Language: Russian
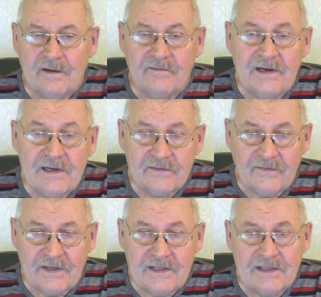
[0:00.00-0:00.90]
Вылет
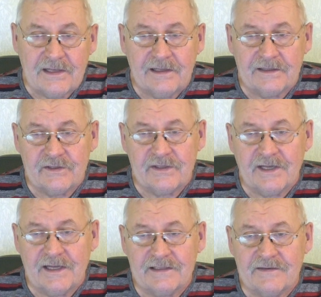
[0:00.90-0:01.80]
вредителя
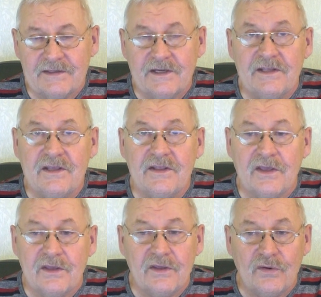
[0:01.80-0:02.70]
начинается в
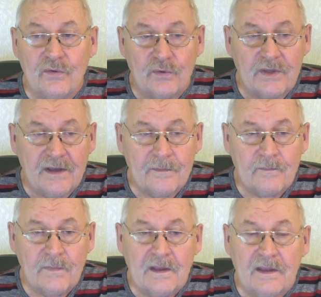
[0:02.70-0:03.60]
середине июня
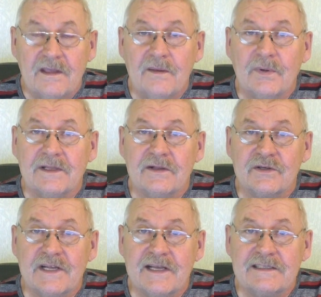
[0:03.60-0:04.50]
и
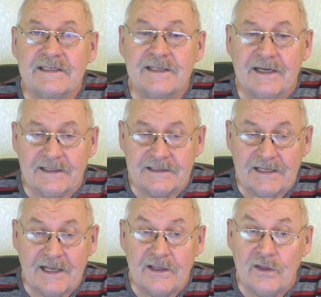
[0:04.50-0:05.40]
продолжается до
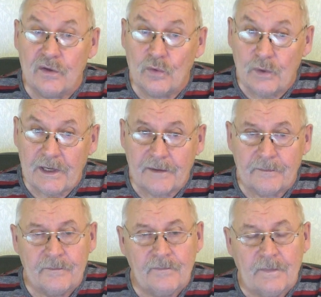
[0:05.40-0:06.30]
конца июля.
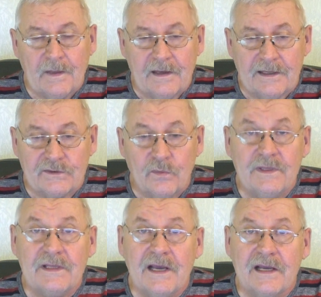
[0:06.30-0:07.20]

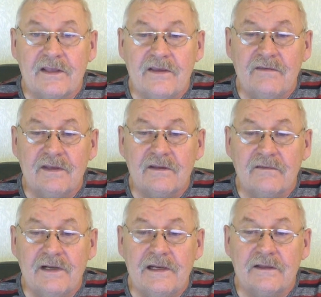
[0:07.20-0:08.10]
Особенно активен
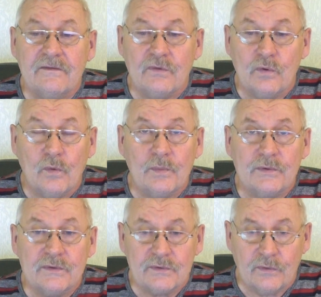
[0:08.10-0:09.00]
вылет в
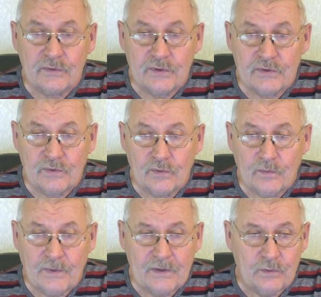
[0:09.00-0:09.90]
теплую солнечную
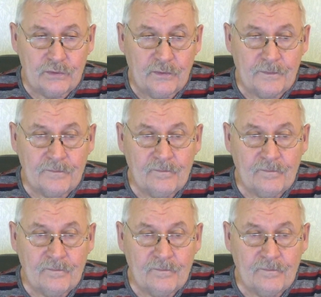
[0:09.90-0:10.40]
погоду.